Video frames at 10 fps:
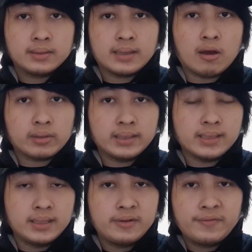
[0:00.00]
Nah, oke, okay,
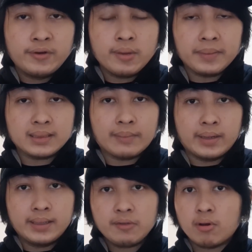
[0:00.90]
jadi di video yang
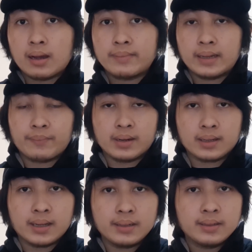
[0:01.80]
pertama ini gue akan
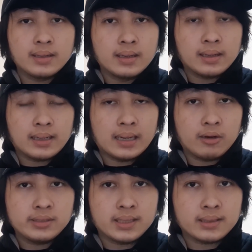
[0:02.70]
menampilkan
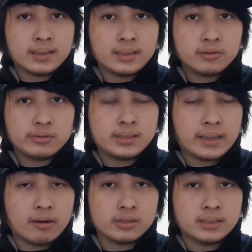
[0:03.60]
kalau ceritanya itu si
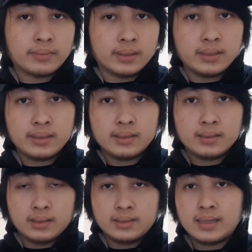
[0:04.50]
Carlos Nem ini
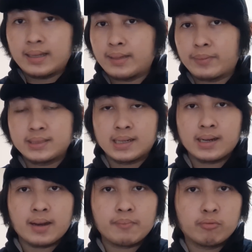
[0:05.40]
dia lagi
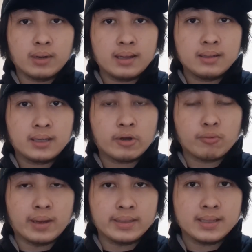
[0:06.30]
perjalanan pulang ke
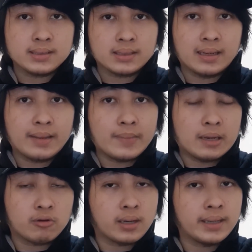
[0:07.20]
rumahnya setelah
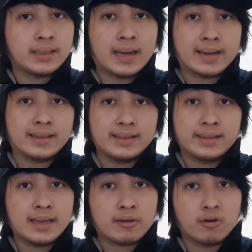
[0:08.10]
melakukan
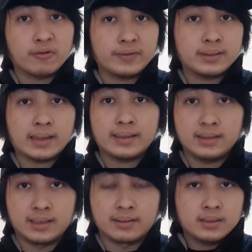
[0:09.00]
karantina
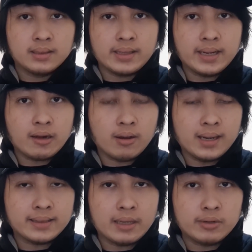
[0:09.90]
COVID-19. Nah, jadi kalau
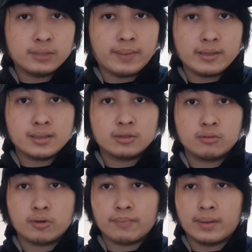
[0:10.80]
kalian tahu di Spanyol
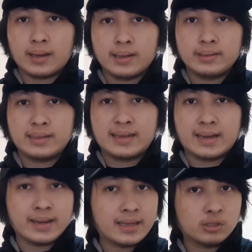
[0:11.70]
itu merupakan
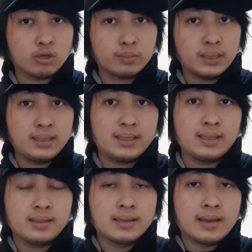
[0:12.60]
negara yang cukup
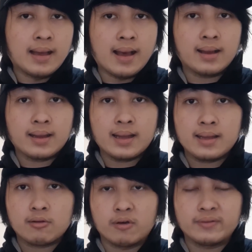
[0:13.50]
tinggi
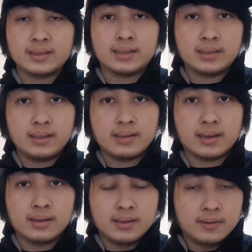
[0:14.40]
angka
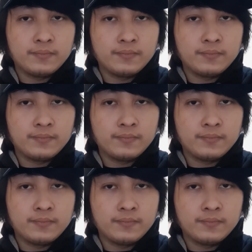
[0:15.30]
COVID-19-nya.